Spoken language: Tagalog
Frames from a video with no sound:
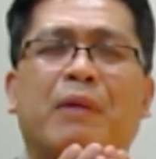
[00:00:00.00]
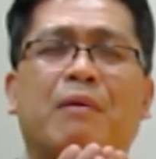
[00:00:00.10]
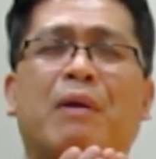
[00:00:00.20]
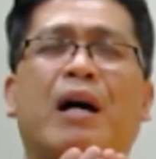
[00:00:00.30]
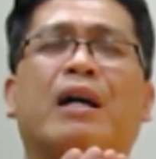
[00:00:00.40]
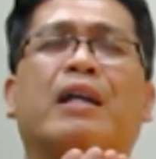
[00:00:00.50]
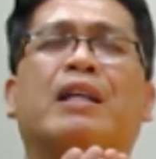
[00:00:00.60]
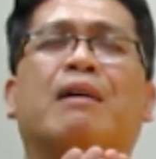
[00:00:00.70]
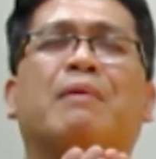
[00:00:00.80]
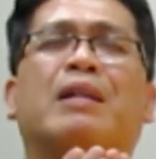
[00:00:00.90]
May bahagi
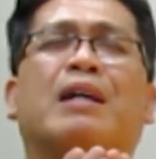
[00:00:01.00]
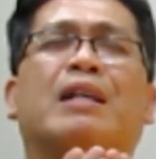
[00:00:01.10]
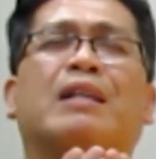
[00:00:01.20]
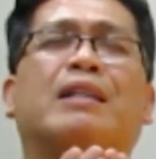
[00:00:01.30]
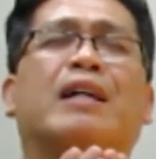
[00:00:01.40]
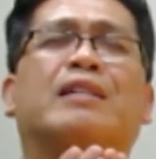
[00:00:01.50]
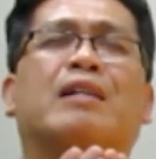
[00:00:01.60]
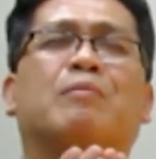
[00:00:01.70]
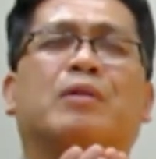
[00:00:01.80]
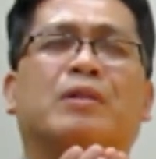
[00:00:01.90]
namin ang
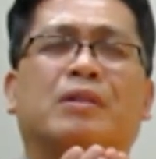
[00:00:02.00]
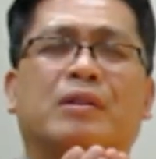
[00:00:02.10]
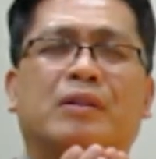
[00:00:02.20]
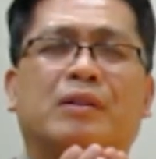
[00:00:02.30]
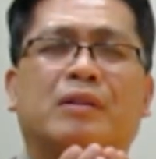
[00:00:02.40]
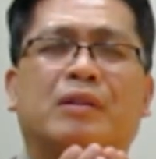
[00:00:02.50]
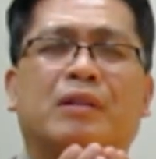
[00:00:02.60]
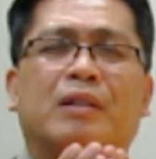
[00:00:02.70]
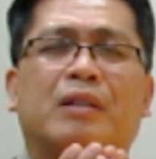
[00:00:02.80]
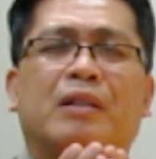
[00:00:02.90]
kaligtasan mo,
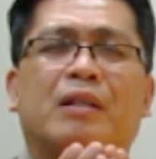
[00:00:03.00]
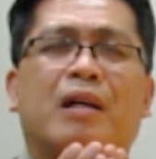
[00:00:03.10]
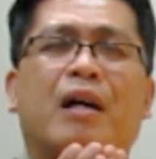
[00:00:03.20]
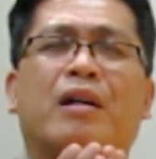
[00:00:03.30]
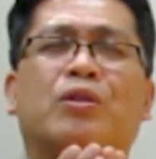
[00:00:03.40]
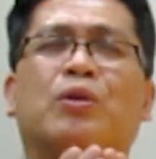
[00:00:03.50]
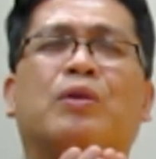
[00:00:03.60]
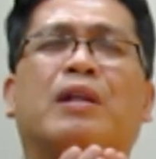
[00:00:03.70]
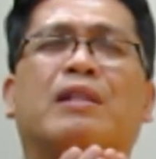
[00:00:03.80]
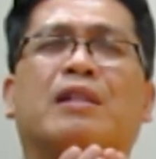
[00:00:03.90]
ang
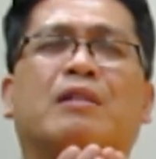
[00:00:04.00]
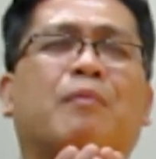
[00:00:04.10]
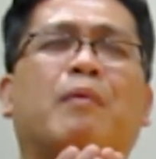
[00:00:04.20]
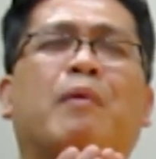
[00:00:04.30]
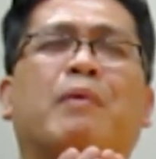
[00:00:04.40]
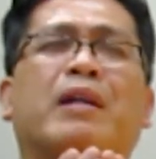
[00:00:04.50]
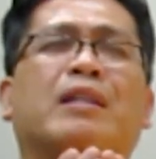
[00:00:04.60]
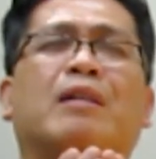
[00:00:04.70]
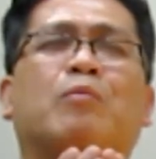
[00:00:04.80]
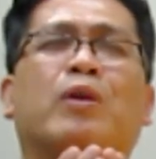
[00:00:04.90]
assurance sa
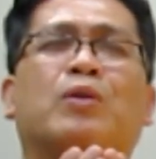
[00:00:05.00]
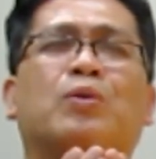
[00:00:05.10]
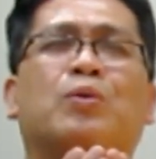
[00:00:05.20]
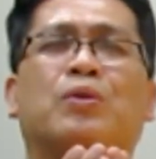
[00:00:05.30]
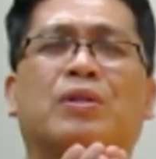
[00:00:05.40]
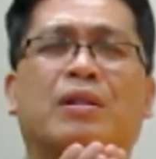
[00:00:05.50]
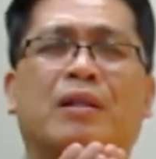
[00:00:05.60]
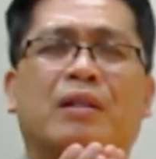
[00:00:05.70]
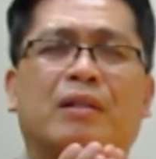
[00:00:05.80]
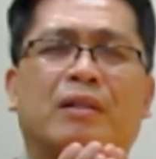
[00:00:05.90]
pamamagitan mo, Jesus.
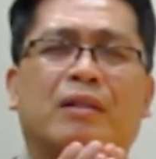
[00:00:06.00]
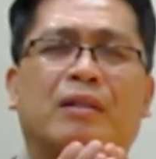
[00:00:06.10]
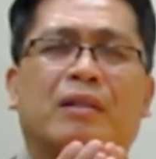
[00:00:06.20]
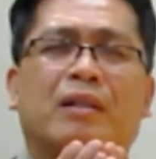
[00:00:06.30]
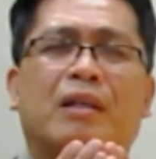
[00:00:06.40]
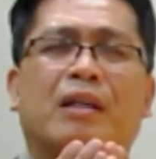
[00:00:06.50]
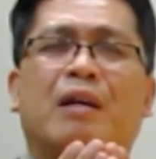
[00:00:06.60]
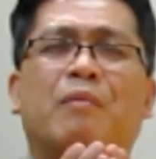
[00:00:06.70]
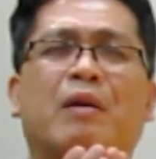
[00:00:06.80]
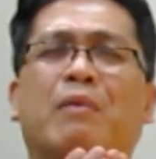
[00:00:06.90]

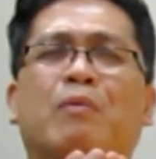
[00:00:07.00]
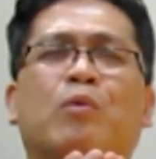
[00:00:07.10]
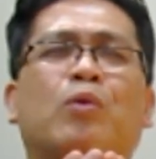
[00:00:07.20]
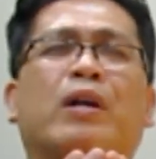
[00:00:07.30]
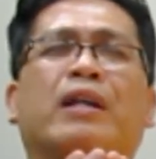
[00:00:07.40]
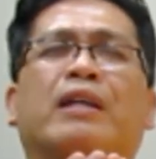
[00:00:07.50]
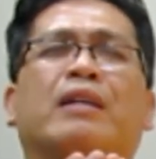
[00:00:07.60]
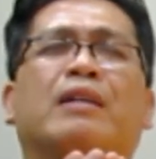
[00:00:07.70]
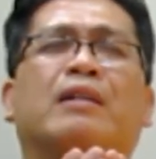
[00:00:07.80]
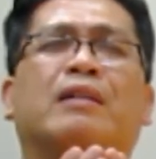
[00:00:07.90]
Kami ay may buhay
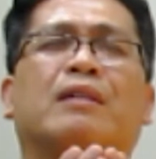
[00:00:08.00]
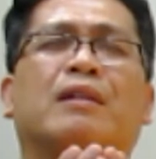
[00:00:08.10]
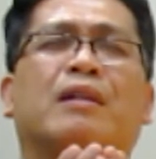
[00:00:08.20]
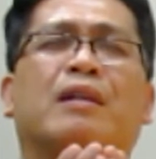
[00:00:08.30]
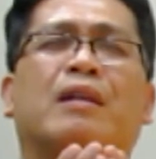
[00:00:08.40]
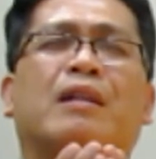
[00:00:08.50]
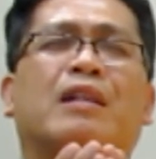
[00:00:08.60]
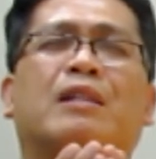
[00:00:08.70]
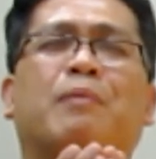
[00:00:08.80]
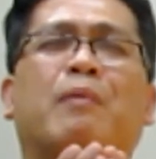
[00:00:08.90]
na
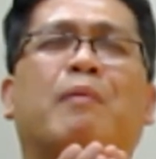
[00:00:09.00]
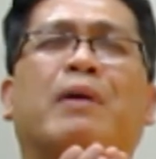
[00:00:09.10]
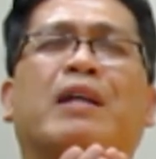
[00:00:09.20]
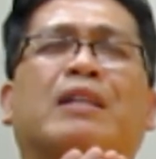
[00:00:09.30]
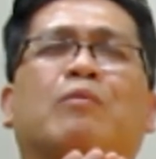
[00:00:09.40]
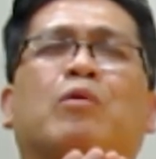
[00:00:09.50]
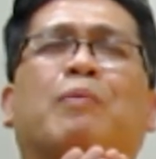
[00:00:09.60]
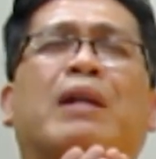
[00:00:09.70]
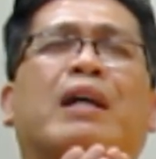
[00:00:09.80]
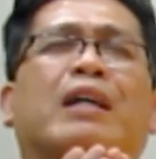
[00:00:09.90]
sa pamamagitan mo'y
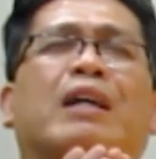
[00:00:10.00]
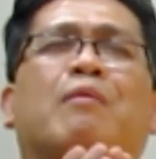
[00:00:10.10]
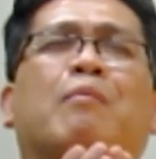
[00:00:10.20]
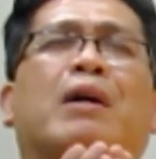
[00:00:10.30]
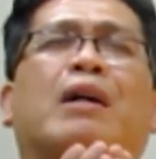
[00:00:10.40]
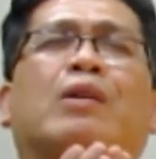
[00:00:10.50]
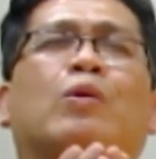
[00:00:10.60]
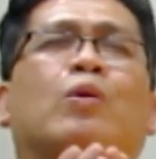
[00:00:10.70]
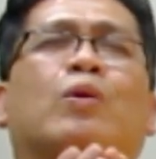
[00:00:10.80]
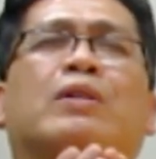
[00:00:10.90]
palagi kami
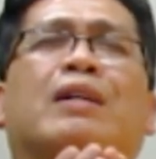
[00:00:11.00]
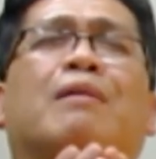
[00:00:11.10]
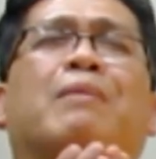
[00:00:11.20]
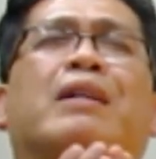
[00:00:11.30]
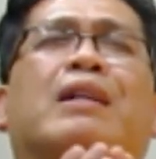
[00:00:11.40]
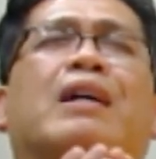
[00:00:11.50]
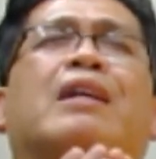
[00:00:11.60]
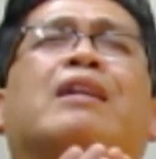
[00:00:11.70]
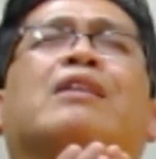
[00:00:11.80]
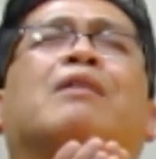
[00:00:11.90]
makakadulog sa
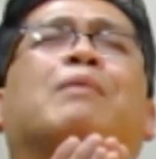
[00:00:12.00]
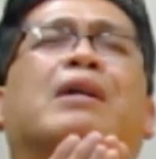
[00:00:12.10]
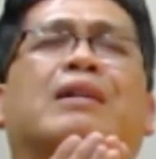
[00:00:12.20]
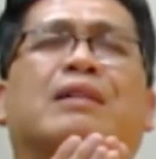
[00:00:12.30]
kabanalan ng Ama.